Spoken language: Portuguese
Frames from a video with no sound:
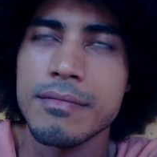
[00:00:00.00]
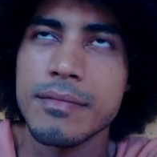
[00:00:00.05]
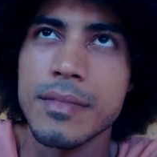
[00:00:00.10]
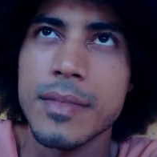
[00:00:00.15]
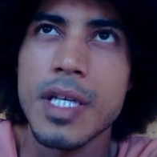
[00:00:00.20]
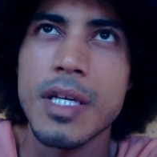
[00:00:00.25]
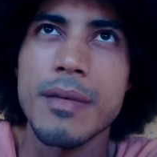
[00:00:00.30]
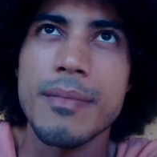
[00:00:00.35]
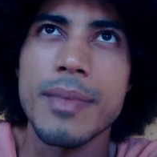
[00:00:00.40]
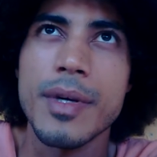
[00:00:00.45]

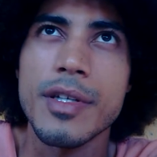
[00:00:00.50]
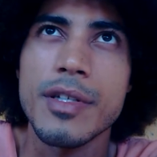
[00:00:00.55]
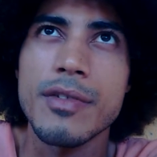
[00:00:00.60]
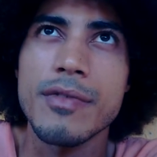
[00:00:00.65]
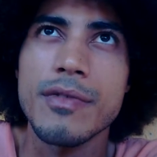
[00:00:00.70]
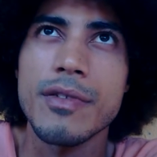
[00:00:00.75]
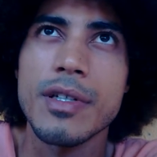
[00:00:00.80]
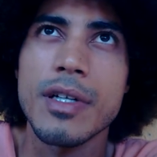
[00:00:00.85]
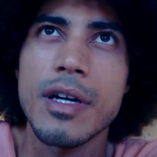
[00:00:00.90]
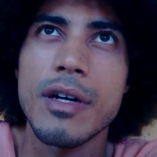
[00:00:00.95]
De repente
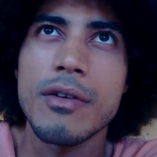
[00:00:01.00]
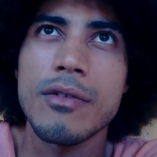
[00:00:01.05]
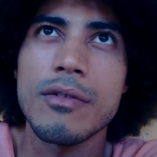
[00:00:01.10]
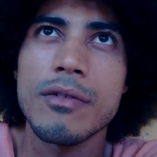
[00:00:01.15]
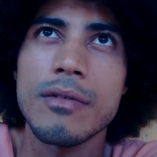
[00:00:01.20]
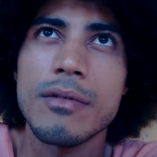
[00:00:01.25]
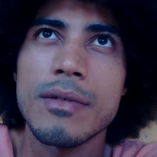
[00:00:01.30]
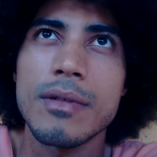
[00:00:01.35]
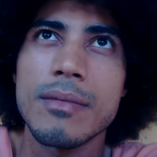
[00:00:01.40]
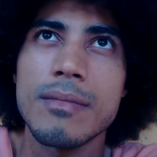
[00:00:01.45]
foi
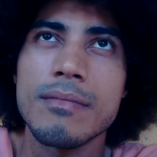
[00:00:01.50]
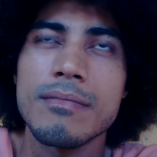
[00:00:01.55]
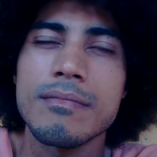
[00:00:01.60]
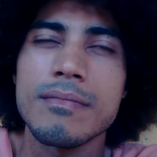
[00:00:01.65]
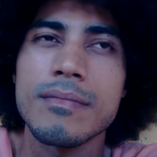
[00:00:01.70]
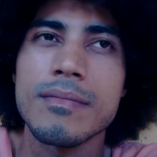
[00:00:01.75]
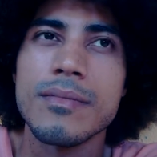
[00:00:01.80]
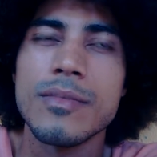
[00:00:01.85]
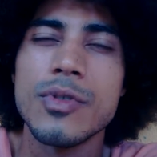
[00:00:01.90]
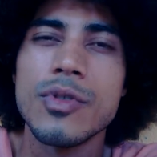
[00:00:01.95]
algo
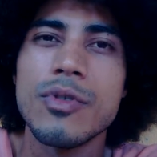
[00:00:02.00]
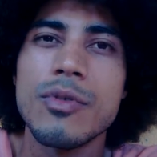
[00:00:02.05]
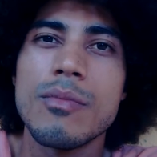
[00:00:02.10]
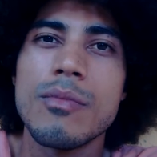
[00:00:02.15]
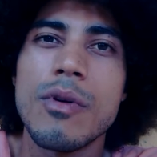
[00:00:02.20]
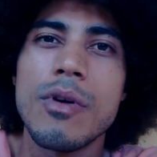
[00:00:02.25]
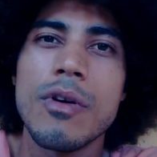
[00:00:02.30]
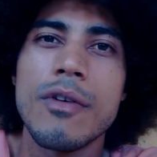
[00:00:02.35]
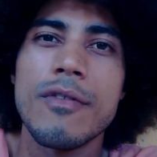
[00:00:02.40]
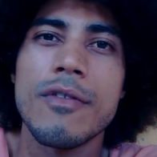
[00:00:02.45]
muito
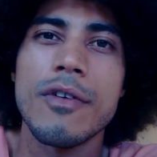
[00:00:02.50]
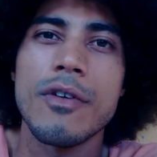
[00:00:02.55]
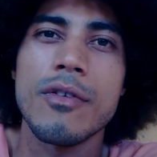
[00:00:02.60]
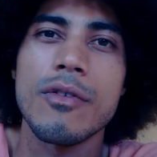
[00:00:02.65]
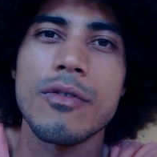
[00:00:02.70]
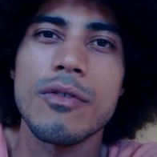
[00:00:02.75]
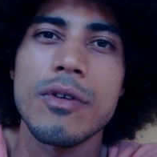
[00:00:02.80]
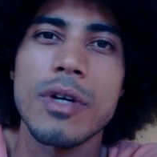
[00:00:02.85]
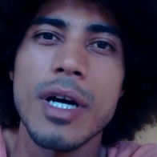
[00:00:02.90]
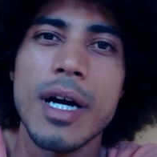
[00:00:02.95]
bom que foi
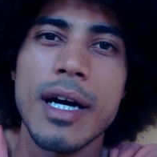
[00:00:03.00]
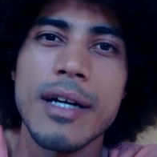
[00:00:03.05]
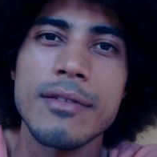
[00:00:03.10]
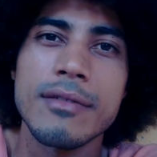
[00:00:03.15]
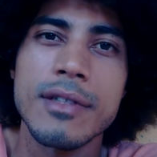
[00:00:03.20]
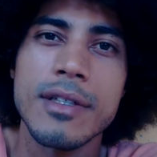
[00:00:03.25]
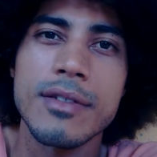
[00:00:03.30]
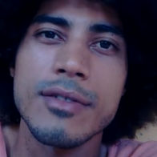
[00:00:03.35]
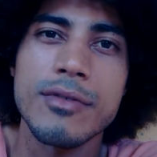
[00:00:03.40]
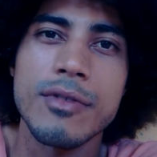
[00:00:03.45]
colocado
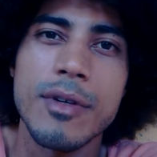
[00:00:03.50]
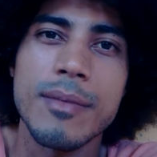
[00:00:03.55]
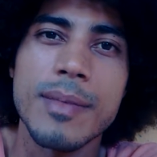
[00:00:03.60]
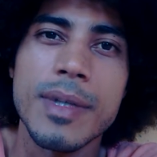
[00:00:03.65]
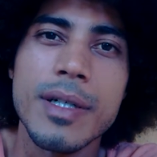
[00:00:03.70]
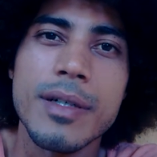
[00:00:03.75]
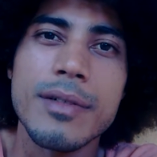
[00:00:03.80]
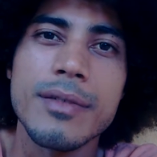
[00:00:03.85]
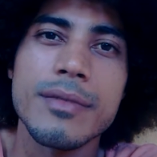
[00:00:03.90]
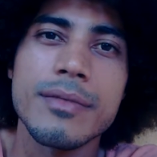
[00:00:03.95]
na sua
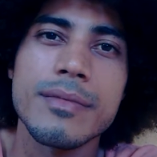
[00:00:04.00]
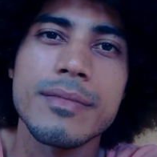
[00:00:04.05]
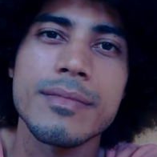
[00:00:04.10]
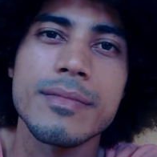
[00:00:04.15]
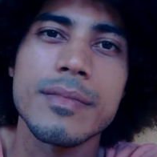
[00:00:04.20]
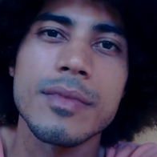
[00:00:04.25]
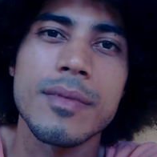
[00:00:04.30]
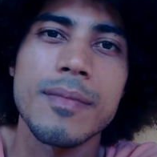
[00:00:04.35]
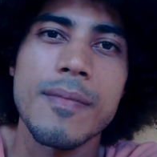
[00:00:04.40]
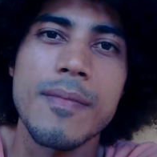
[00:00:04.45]
mão,
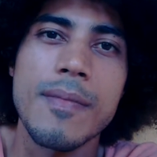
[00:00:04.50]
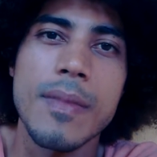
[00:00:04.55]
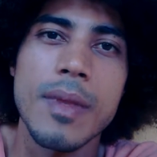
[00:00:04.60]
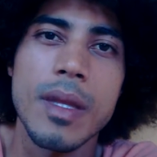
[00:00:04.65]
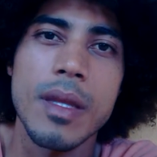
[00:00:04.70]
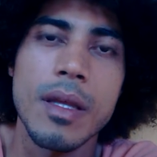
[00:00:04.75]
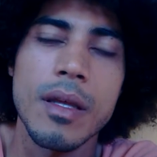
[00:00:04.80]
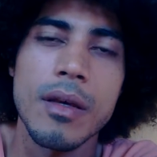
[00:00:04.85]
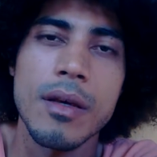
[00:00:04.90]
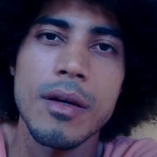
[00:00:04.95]

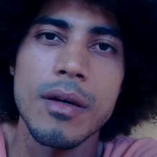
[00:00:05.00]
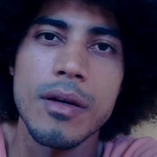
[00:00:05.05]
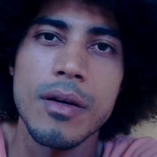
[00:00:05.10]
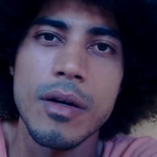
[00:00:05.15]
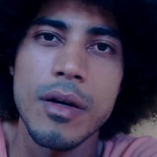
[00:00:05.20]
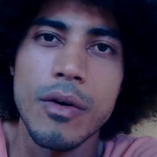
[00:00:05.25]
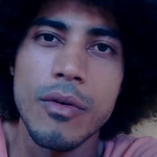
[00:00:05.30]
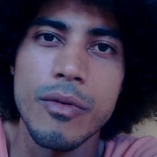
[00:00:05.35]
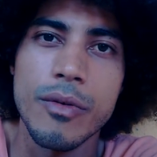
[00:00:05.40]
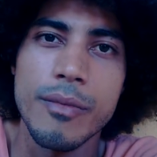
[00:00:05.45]

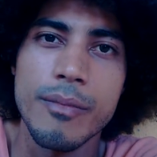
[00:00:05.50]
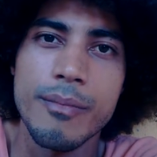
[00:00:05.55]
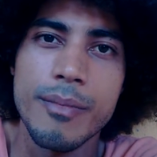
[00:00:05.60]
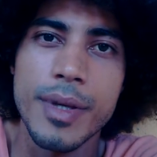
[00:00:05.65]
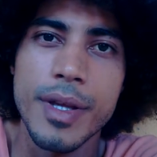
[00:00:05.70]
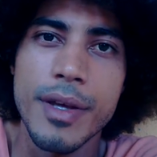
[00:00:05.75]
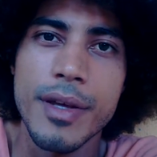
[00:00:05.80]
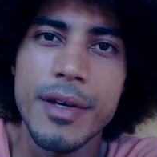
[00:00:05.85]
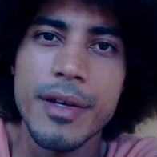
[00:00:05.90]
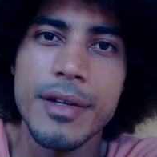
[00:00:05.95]
um
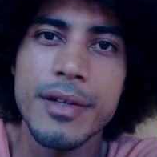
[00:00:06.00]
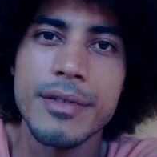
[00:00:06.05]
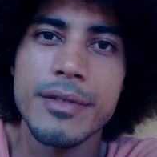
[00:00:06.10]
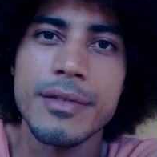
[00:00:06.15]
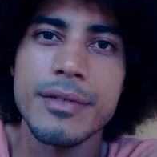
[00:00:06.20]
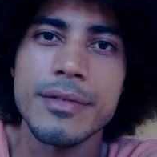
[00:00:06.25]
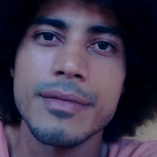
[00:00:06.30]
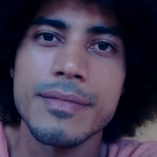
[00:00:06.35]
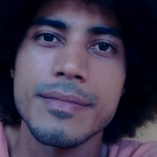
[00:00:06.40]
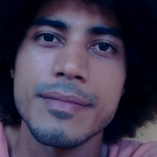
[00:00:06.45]
emprego,